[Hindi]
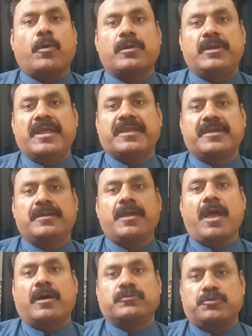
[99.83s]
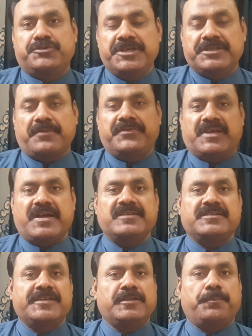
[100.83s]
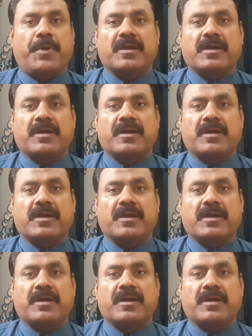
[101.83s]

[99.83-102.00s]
और लेकिन दूसरी तरफ देखा जाए तो